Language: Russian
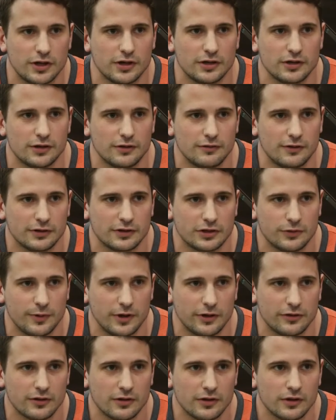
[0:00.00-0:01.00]
на
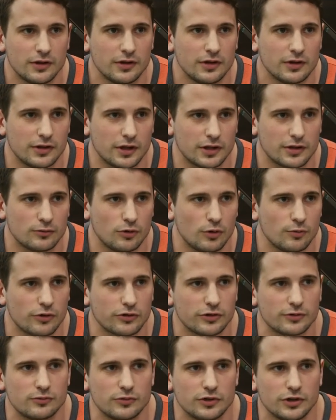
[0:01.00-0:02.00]
25. Таким
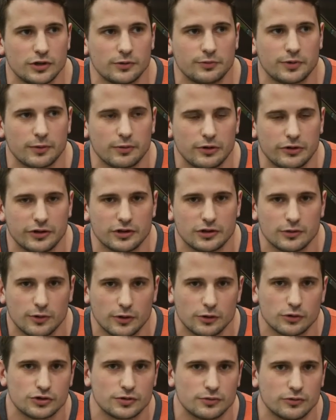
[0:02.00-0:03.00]
образом, мы приблизительно
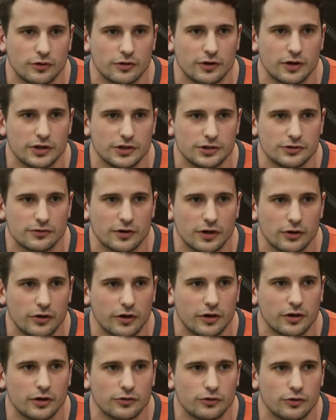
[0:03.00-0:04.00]
получим то количество
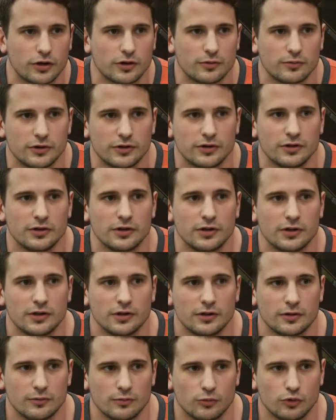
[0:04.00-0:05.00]
калорий, которые мы
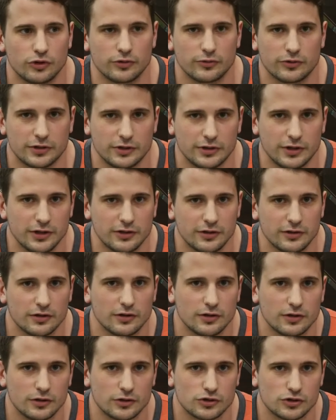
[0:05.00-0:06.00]
будем съедать,
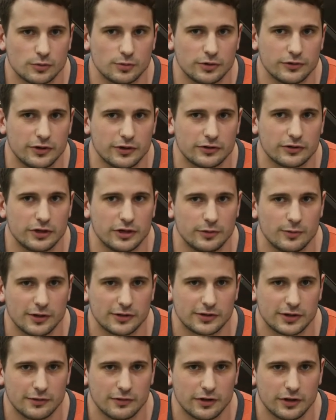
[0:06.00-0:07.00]
чтобы вес либо
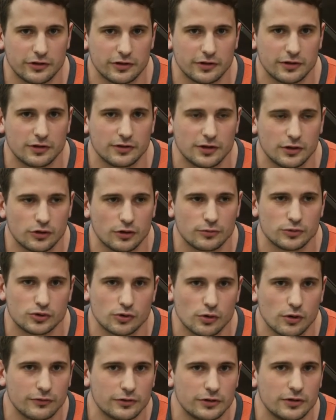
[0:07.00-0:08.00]
оставался на том
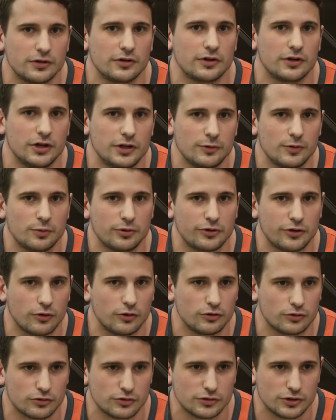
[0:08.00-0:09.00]
же уровне, либо
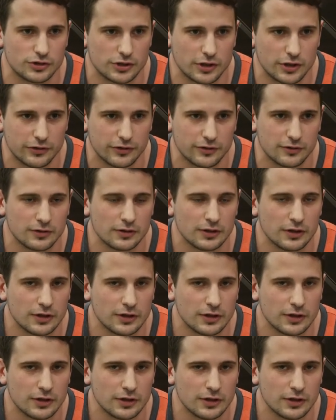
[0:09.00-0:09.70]
потихоньку снижался.